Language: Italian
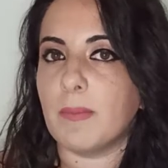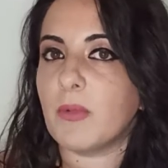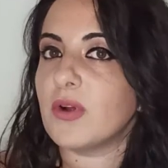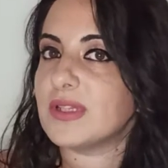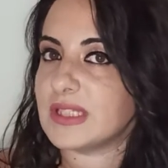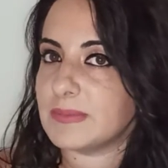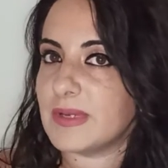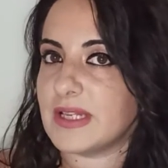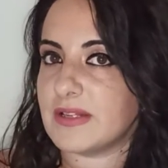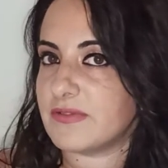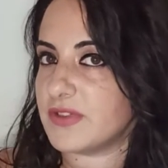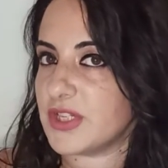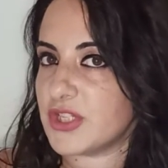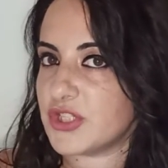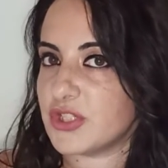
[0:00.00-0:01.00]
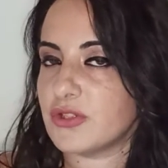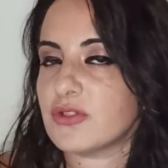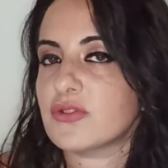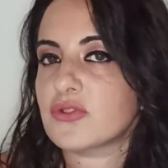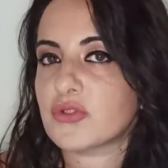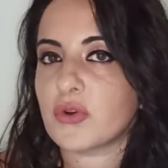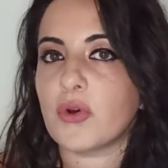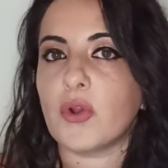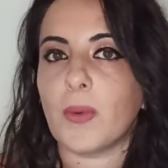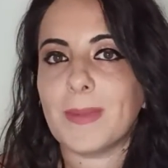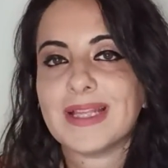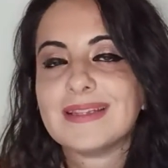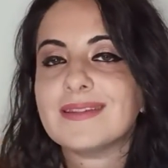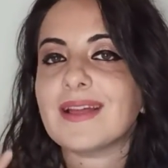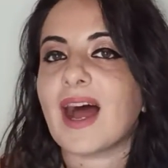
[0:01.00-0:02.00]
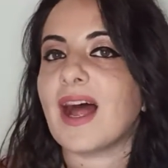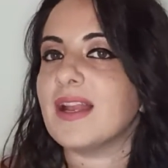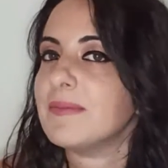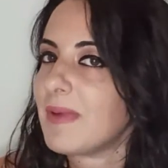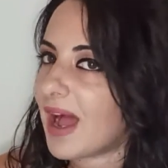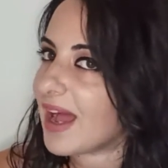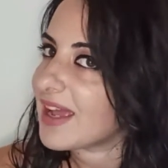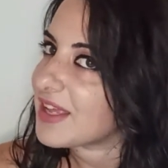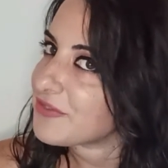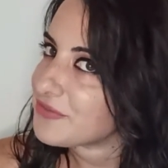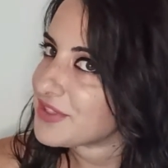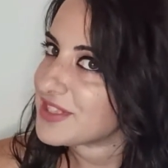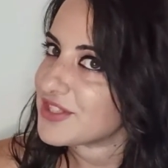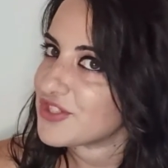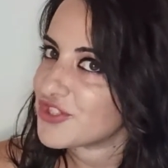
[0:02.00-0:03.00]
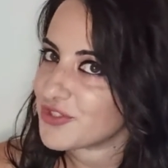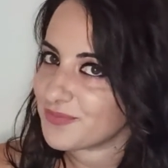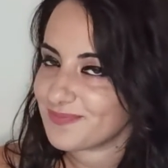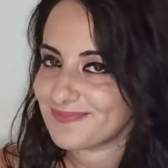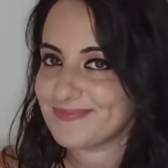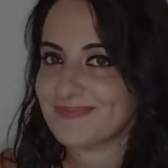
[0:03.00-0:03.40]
molti benefici, non solo mentali ma anche fisici